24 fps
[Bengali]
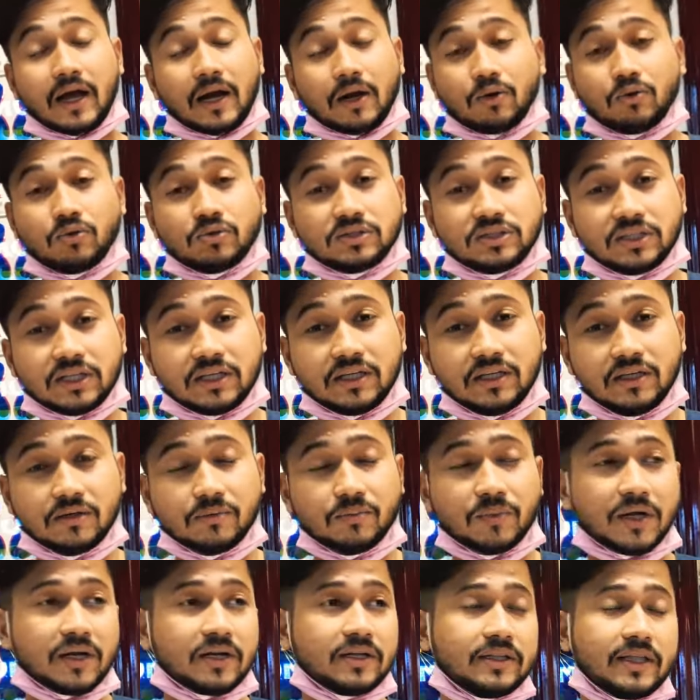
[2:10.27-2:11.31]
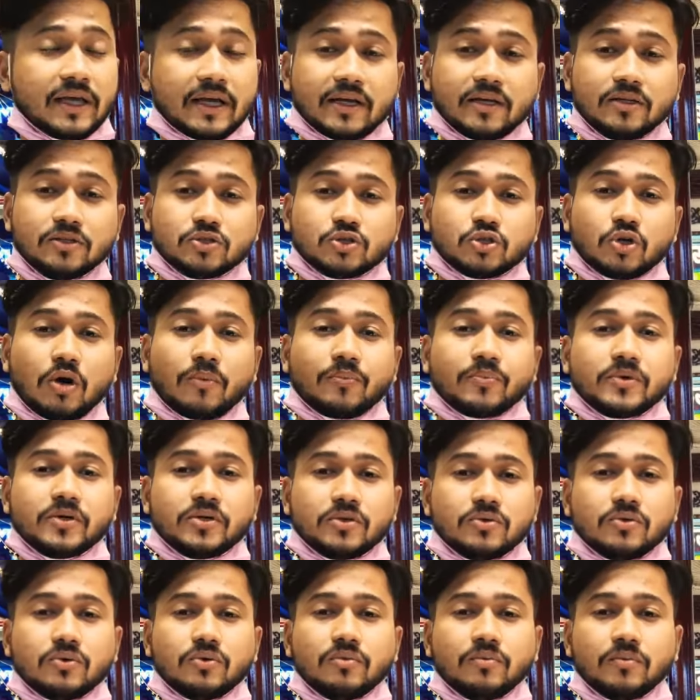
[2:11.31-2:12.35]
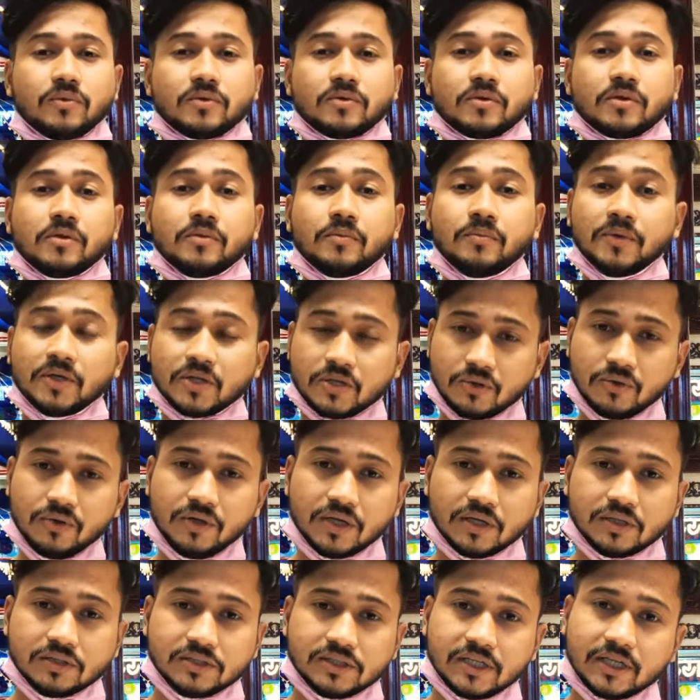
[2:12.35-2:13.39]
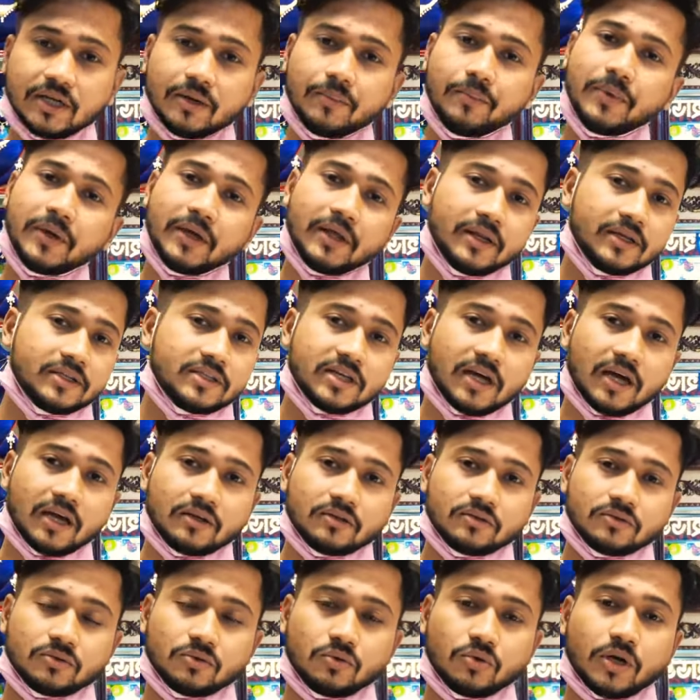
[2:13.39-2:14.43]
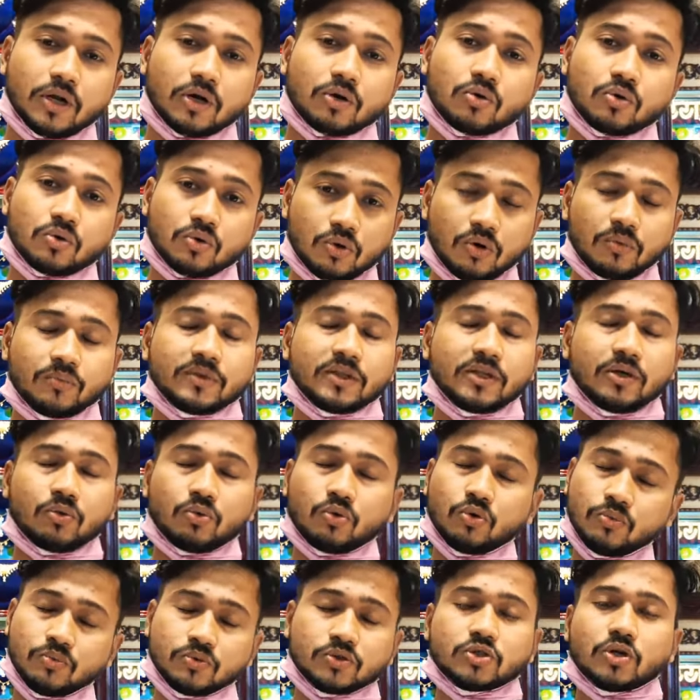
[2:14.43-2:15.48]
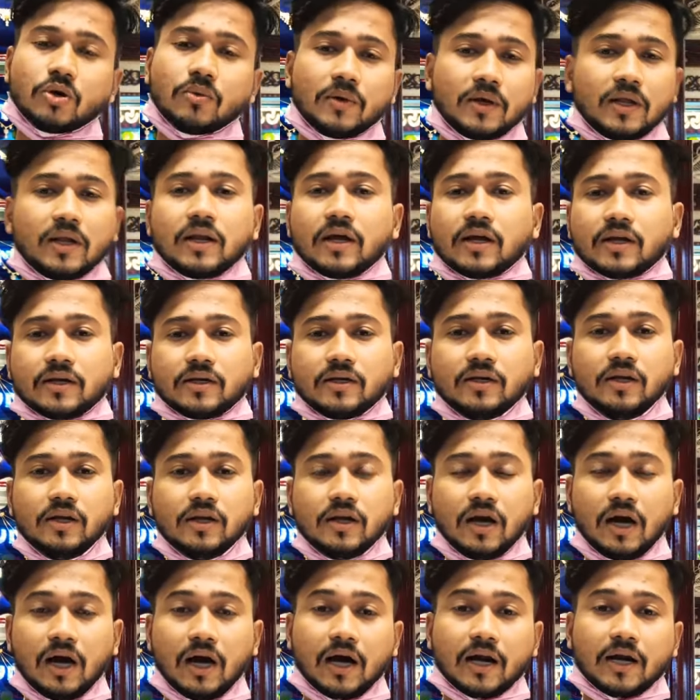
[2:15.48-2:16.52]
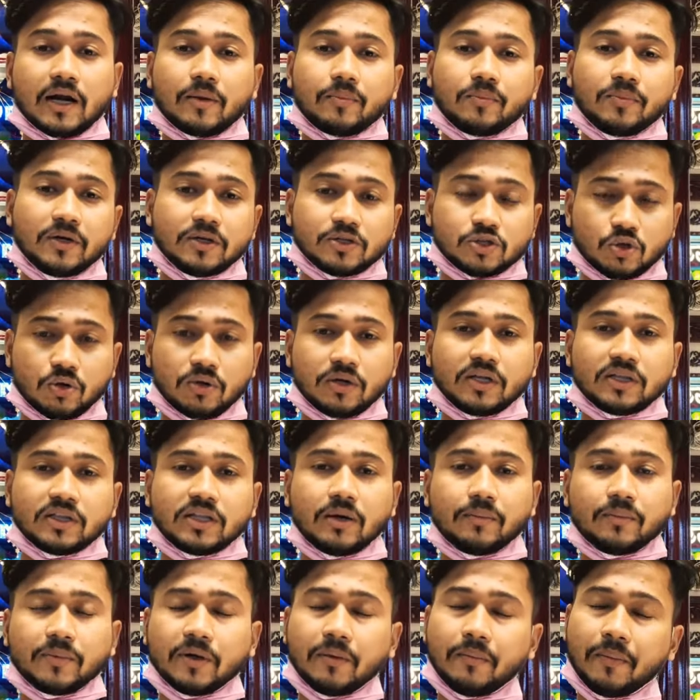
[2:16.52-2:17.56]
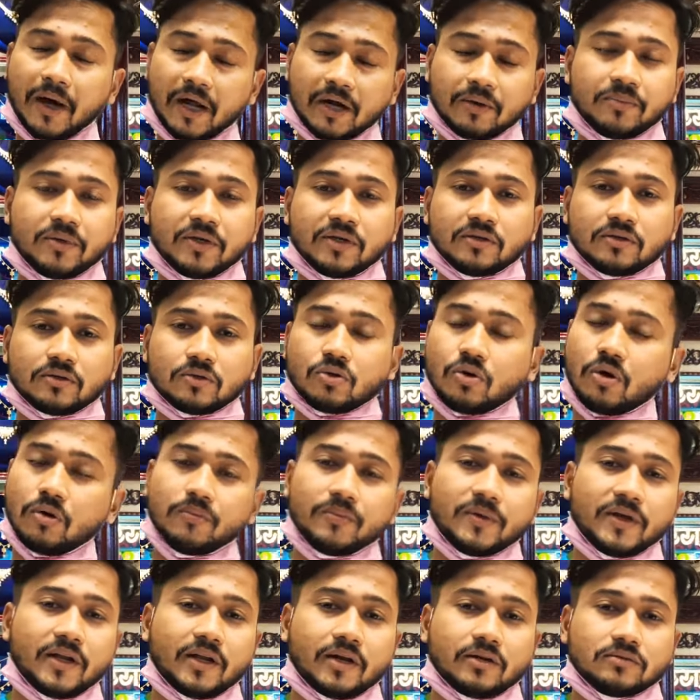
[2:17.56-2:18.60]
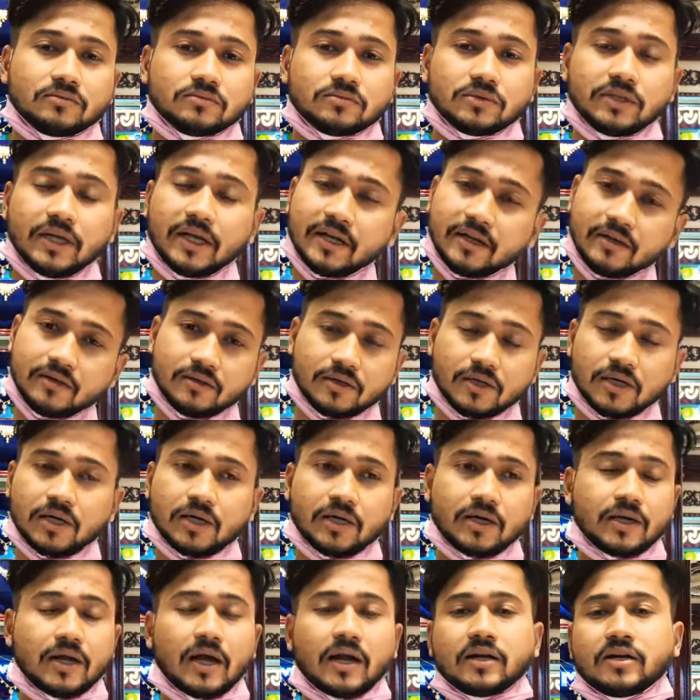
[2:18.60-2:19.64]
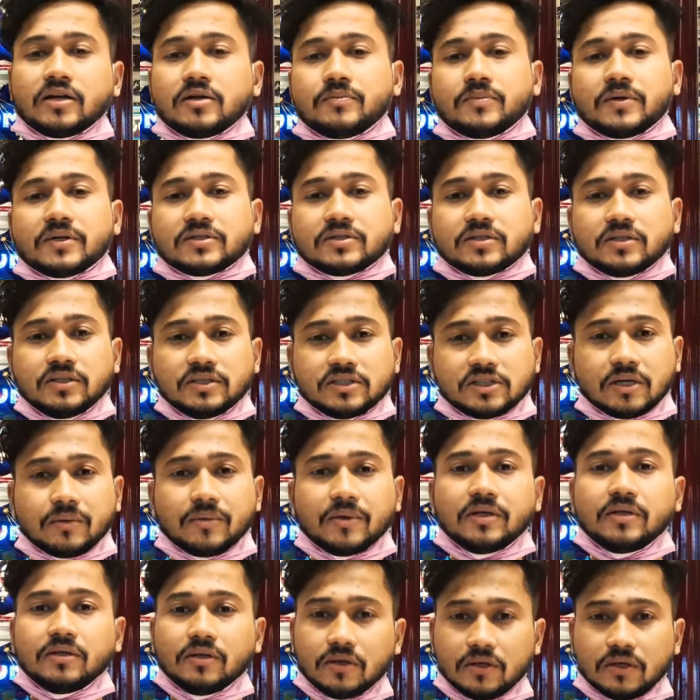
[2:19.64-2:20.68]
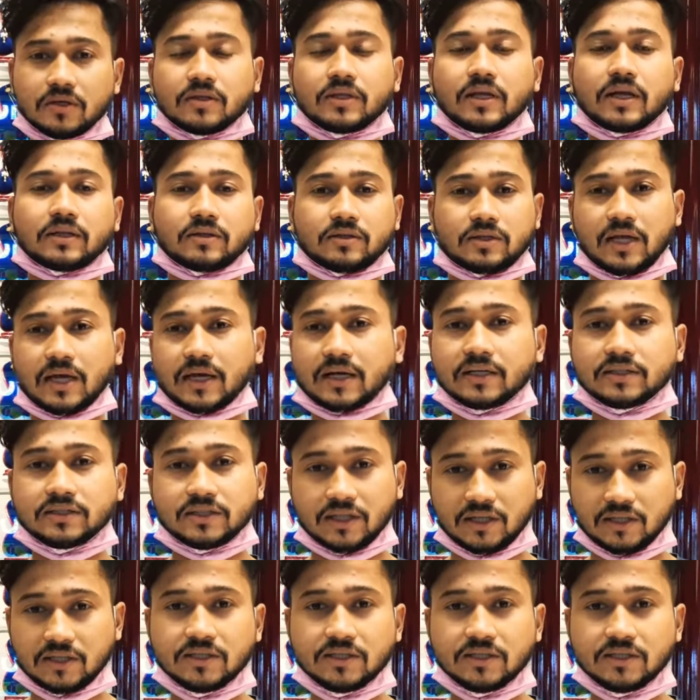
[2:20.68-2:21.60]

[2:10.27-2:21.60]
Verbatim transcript: কারণ হচ্ছে কি মানে দেখেন সব কিছু বিষয় নিয়ে যেটা বেড়ে যায় ওটা কমতে খুব সময় লাগে আর আপনার স্বর্ণের দামটা বাড়বে কমবে না এটা আচ্ছা। হান্ড্রেড পার্সেন্ট হিসাবেই থাকা যায়